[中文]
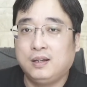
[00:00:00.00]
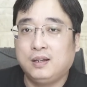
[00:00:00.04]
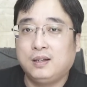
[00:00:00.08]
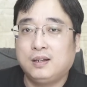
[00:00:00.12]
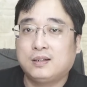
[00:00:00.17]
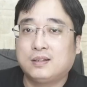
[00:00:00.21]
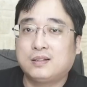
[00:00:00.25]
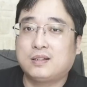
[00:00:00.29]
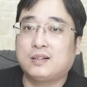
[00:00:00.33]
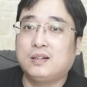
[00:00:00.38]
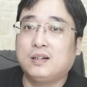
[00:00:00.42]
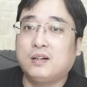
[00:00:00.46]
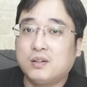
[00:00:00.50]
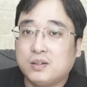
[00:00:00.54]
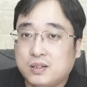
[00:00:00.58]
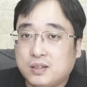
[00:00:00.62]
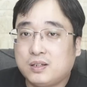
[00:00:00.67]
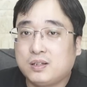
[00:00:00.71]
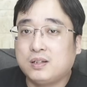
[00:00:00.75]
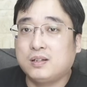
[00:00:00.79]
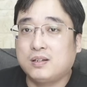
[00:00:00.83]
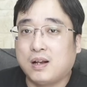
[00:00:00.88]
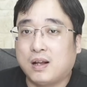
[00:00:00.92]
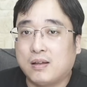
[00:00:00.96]
只要
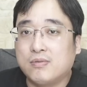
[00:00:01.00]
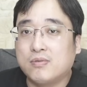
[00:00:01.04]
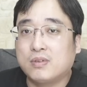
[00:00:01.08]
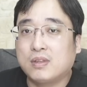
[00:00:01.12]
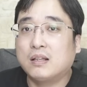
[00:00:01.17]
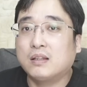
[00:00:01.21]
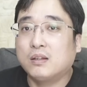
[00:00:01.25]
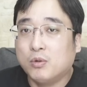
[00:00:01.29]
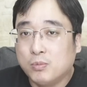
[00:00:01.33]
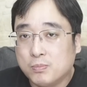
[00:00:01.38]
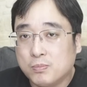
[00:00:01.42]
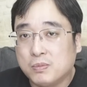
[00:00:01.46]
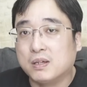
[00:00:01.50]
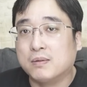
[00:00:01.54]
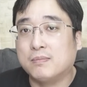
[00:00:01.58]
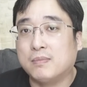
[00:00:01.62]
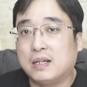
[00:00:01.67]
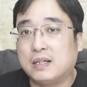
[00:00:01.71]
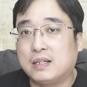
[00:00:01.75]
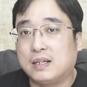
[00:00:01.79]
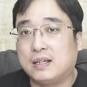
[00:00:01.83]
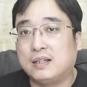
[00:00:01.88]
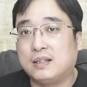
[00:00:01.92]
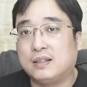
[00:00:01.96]
是人，他都明白
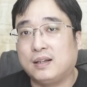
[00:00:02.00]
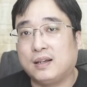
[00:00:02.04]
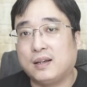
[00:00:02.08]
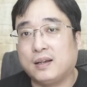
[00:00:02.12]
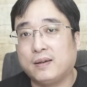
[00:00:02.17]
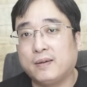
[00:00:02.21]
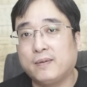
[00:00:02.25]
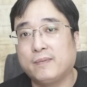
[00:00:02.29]
这一点。